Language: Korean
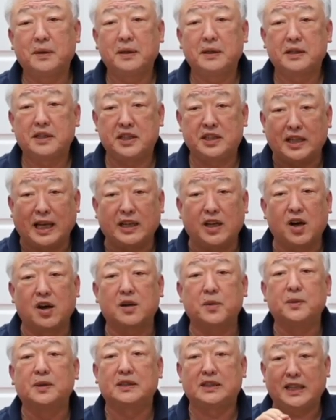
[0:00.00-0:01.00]
기다려
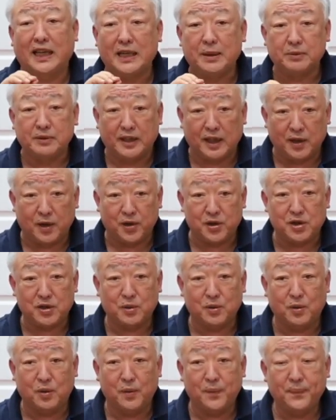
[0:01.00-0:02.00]
그러면 기다리면 되는
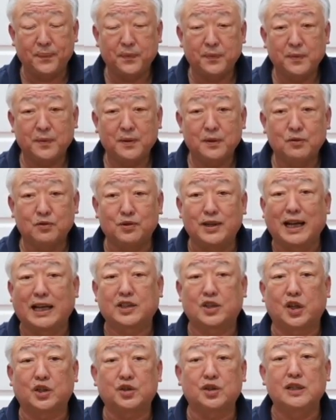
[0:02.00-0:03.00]
것이고 우리가
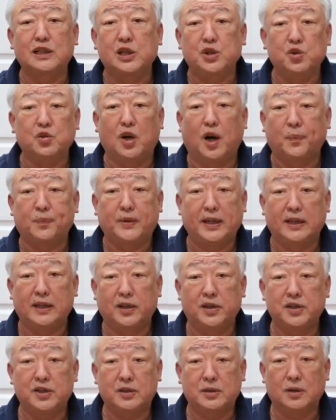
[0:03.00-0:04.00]
서두를 이유가 없다는
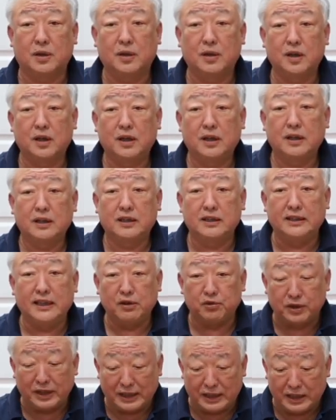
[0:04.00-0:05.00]
것이죠. 근데
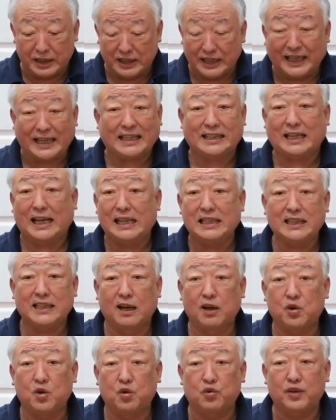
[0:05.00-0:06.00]
우리는 이렇게 살지
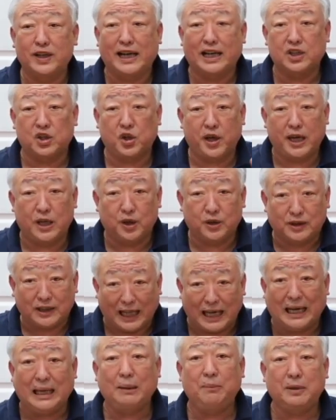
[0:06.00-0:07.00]
않고 우리가 정해놓은
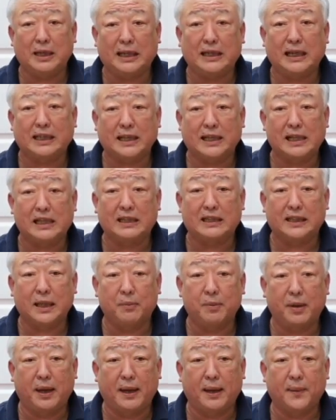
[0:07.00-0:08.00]
타임란에 살기
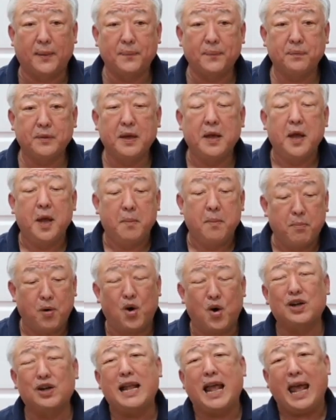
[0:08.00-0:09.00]
때문에
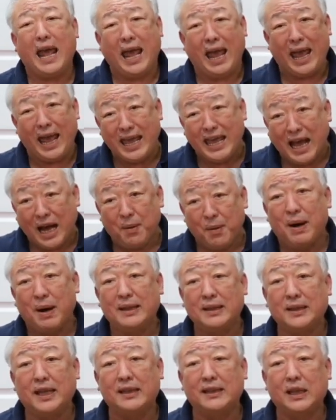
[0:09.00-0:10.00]
뭐를 해야만
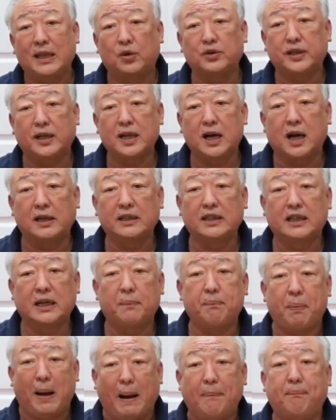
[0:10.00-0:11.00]
된다고 생각하니까
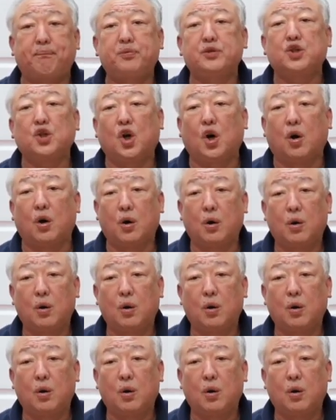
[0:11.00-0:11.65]
바쁘죠.